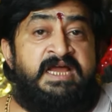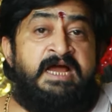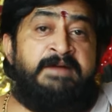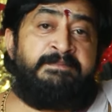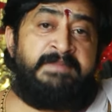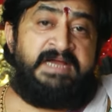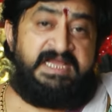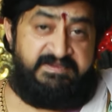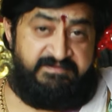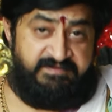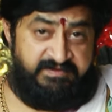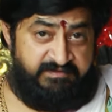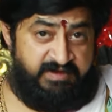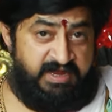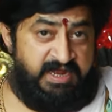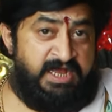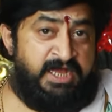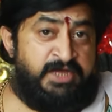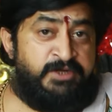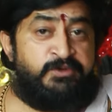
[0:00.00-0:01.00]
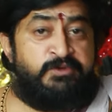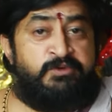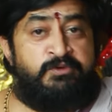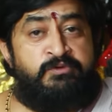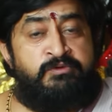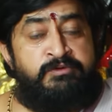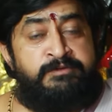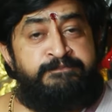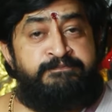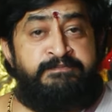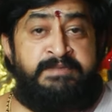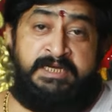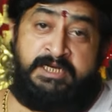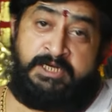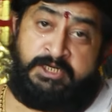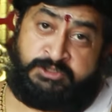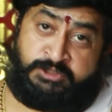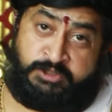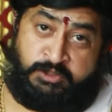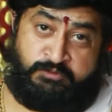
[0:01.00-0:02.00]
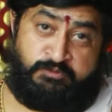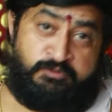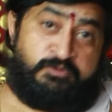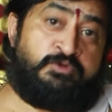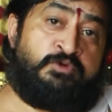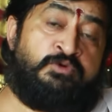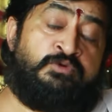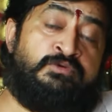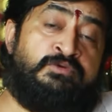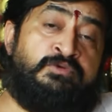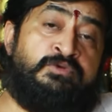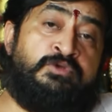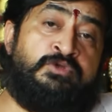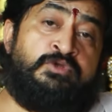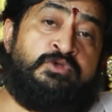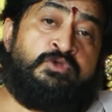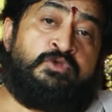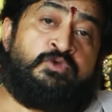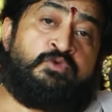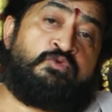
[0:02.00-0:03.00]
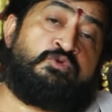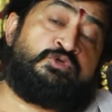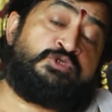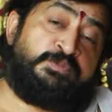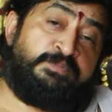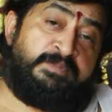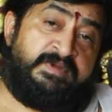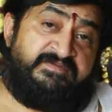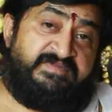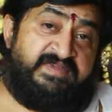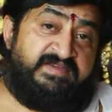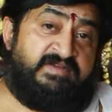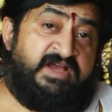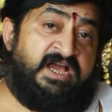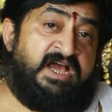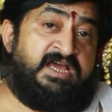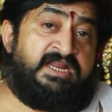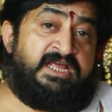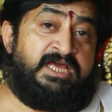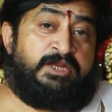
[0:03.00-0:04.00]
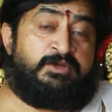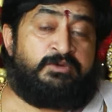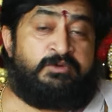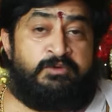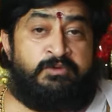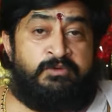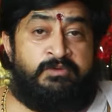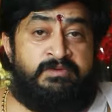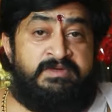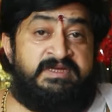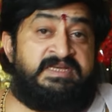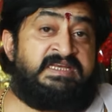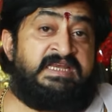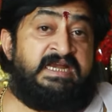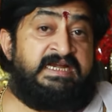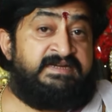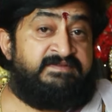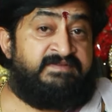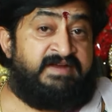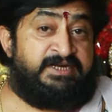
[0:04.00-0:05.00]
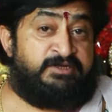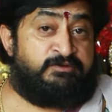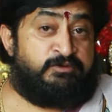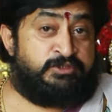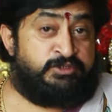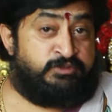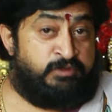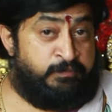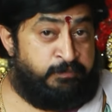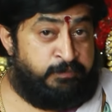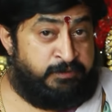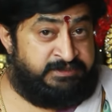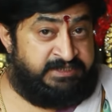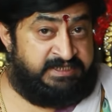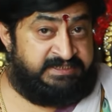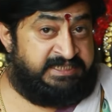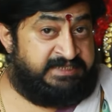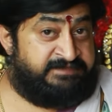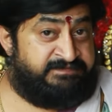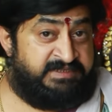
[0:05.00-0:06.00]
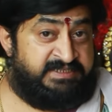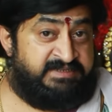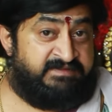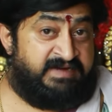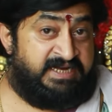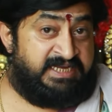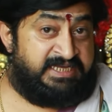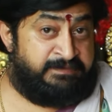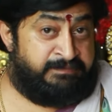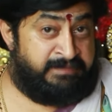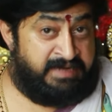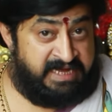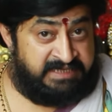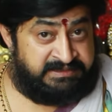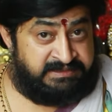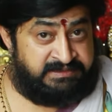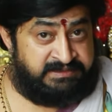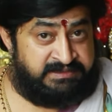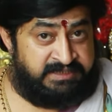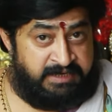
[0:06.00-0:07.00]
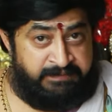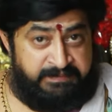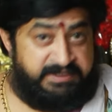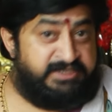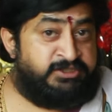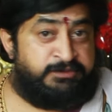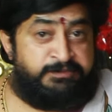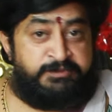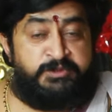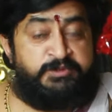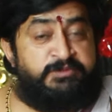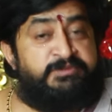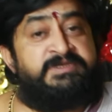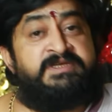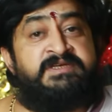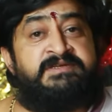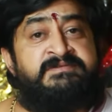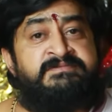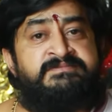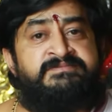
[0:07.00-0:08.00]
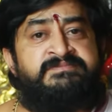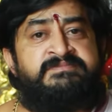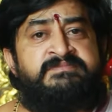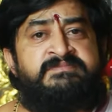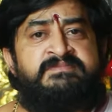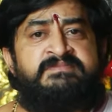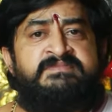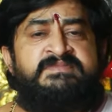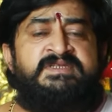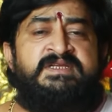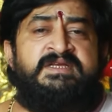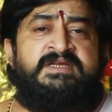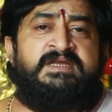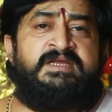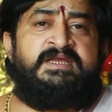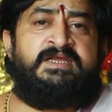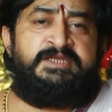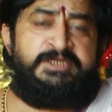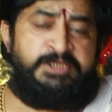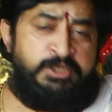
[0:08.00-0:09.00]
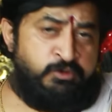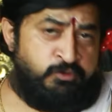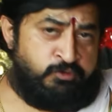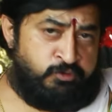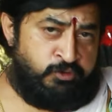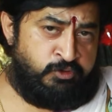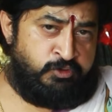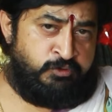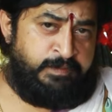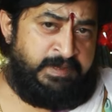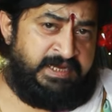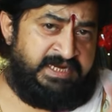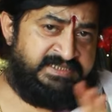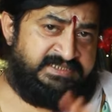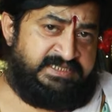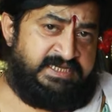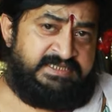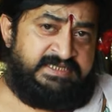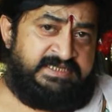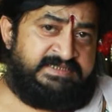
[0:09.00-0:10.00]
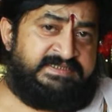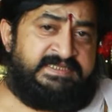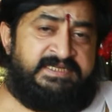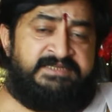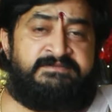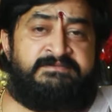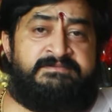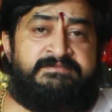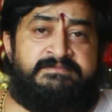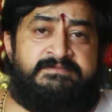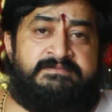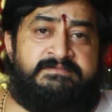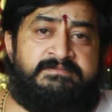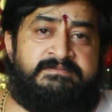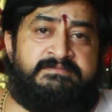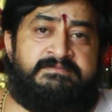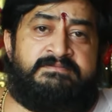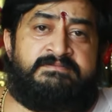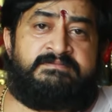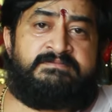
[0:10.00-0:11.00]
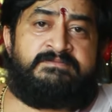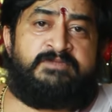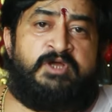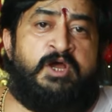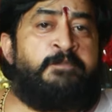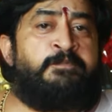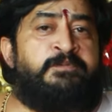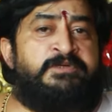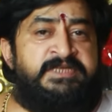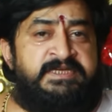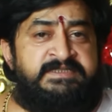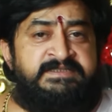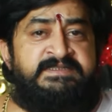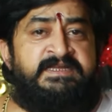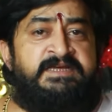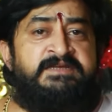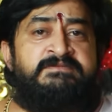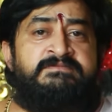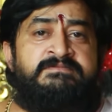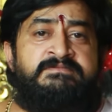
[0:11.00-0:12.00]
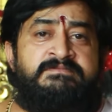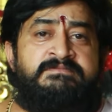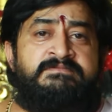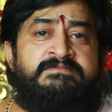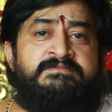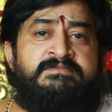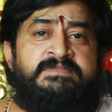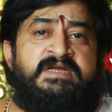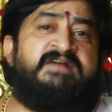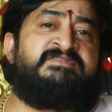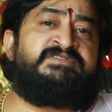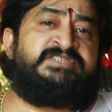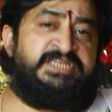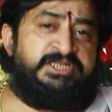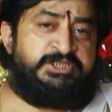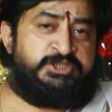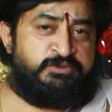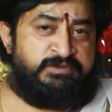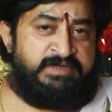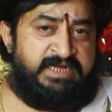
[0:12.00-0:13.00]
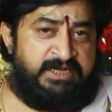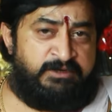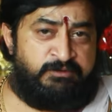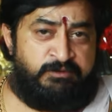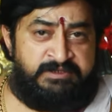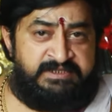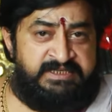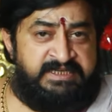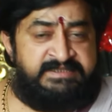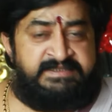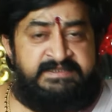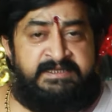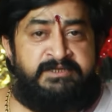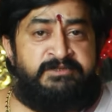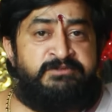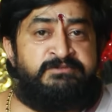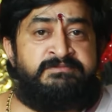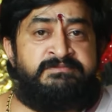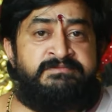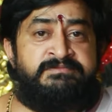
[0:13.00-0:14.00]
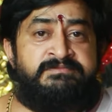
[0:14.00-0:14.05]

అమ్మాయి వివాహానికో పిల్లల చదువుకో కుటుంబ వ్యవహారాలకో ఇట్లాంటి వాటి కోసం అప్పులు చేసేటువంటి వాళ్ళకి మాత్రమే చెప్తూ ఉన్నాను నేను కోటి రూపాయలు ఎంజాయ్ చేస్తాను అప్పు చేస్తాను అవి తీర్చకుండా ఎగ్గొట్టేస్తాను